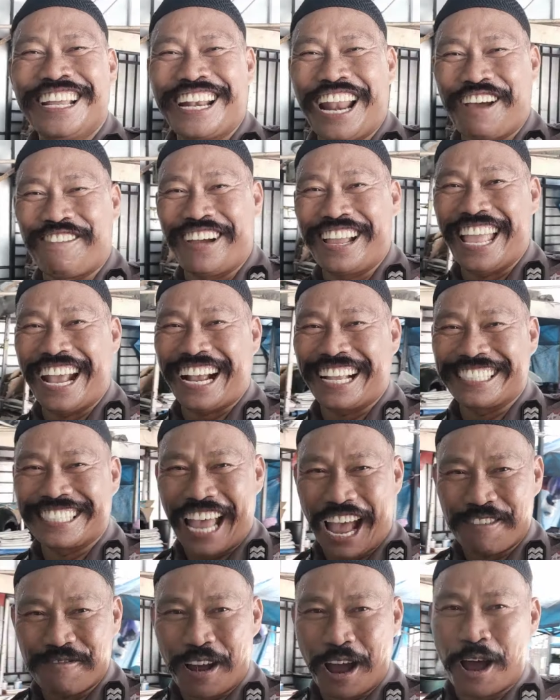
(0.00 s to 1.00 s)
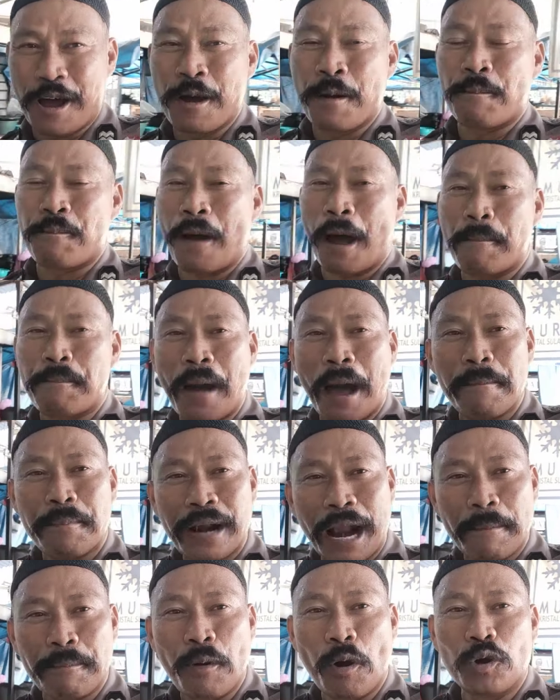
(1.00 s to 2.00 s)
namanya kan sama Bapak
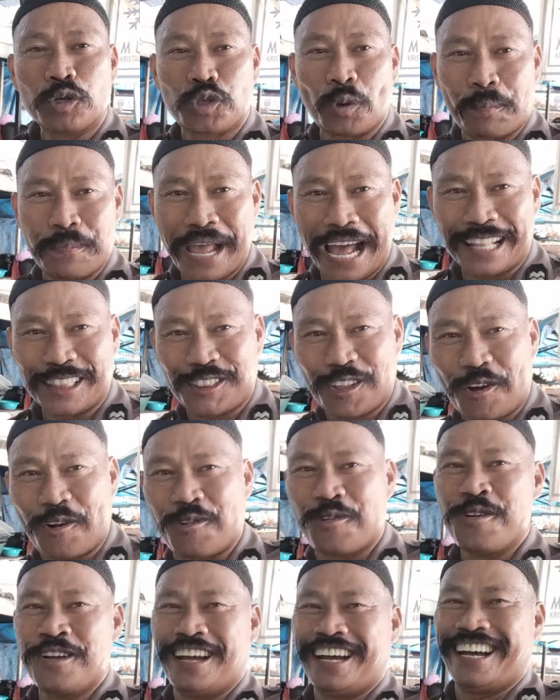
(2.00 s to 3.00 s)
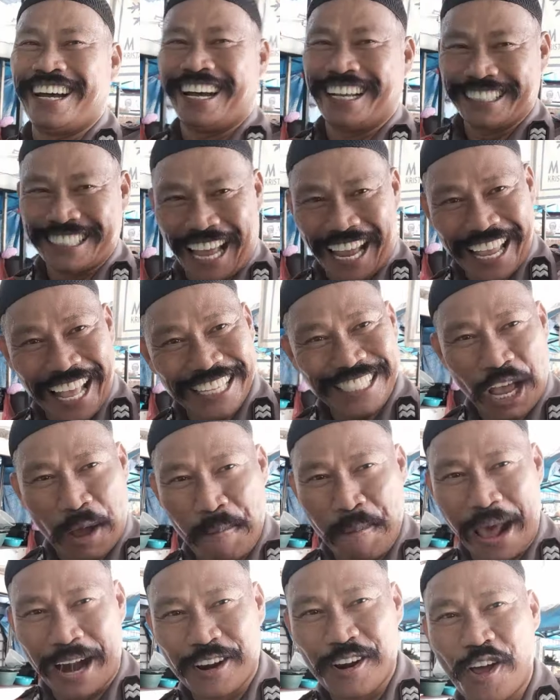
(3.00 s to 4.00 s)
Prabowo Subianto uh, saya
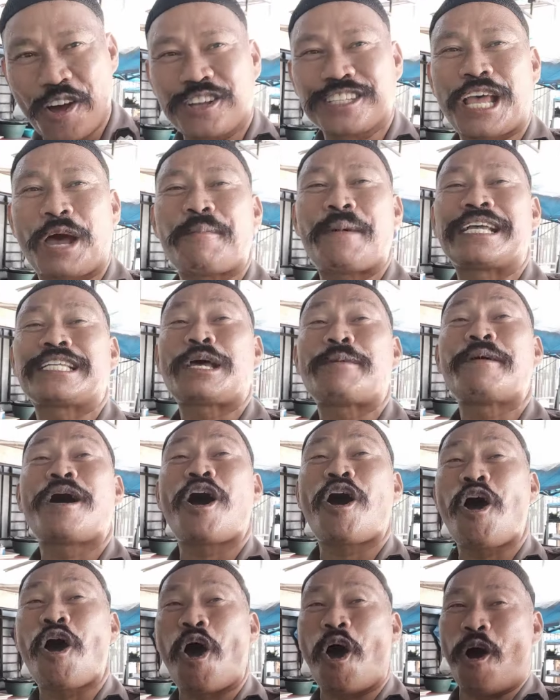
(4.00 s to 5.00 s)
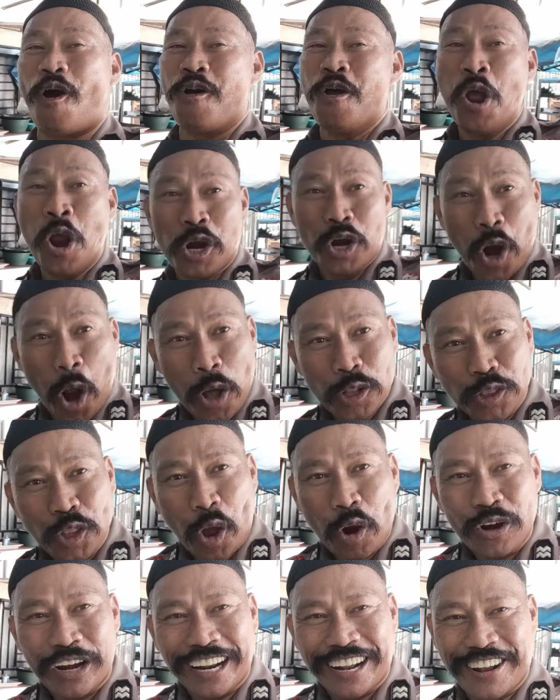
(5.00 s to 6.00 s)
Sabarno sama-sama oh
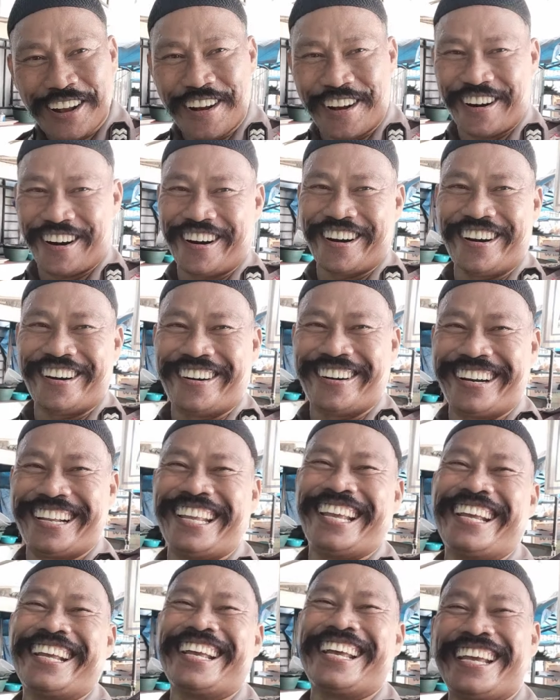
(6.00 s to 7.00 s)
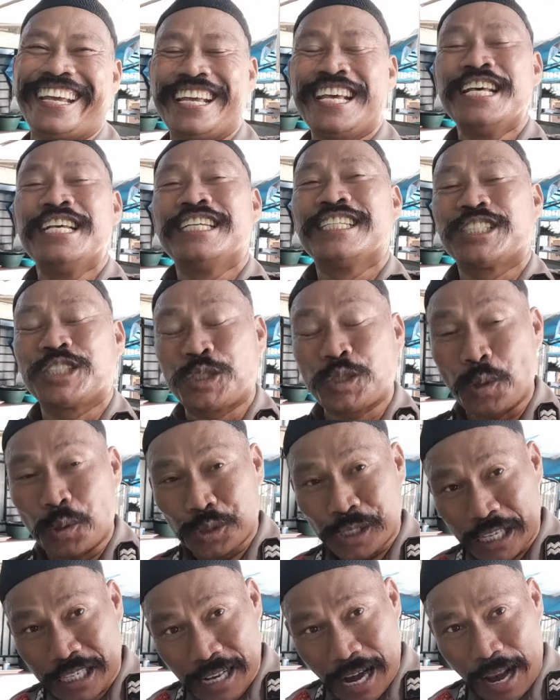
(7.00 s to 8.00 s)
noto negara gini
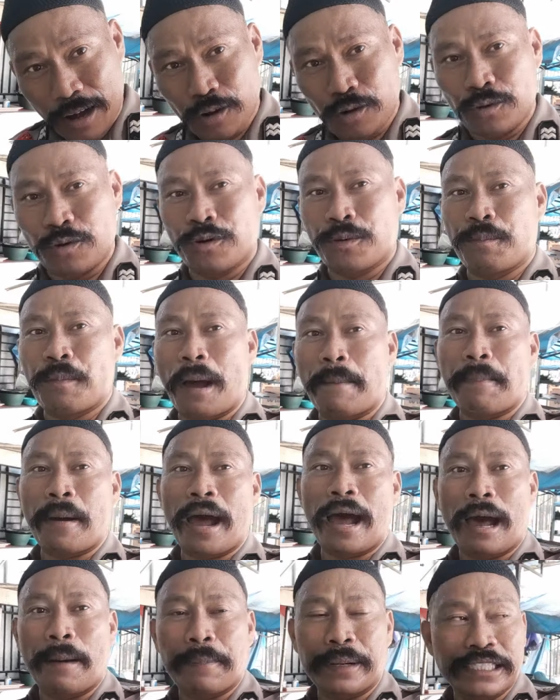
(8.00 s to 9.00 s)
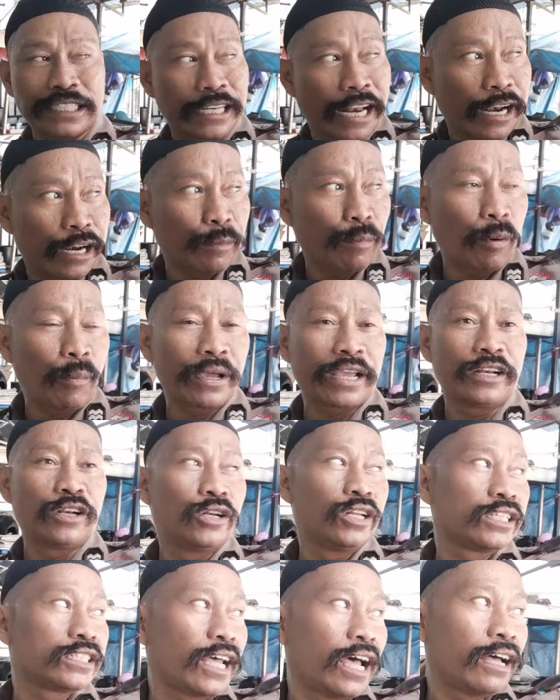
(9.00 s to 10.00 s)
sukses selalu Bapak Presiden Republik
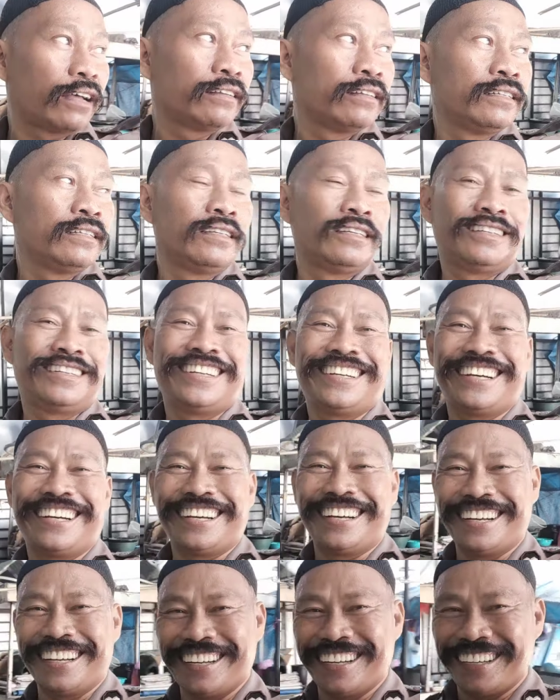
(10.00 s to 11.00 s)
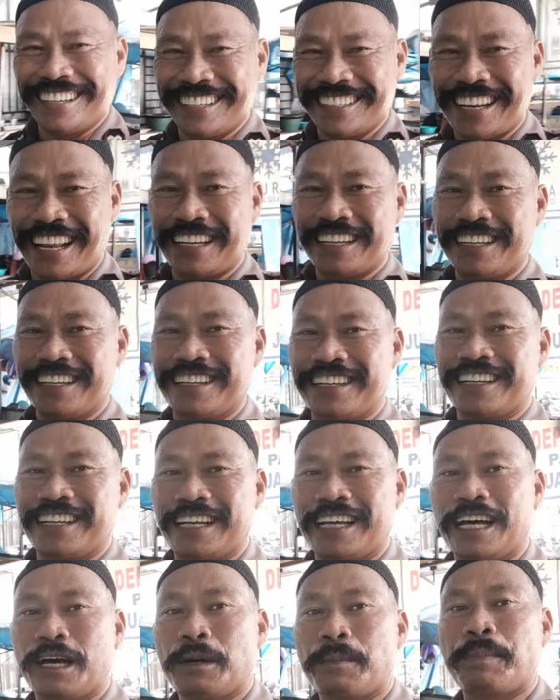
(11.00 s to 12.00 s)
Indonesia uh, dan
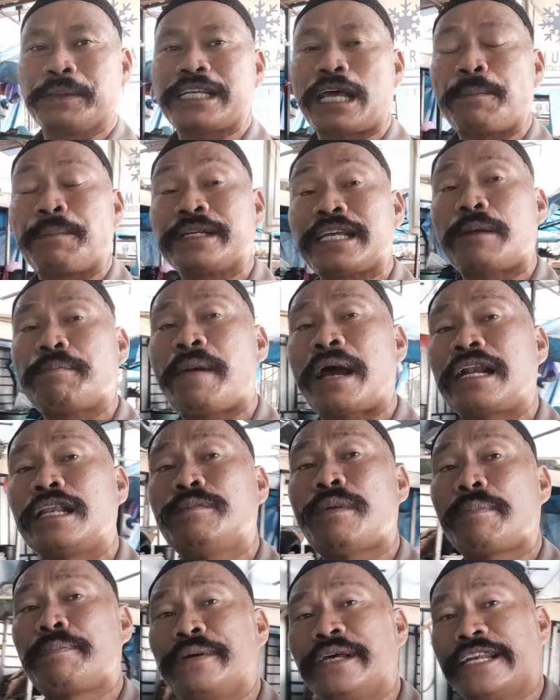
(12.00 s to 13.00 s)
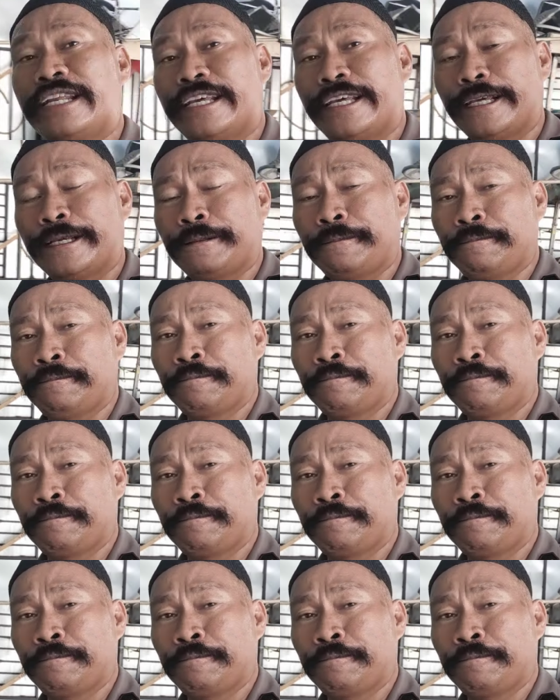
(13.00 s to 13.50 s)
pesan-pesan uh, Panglima Biring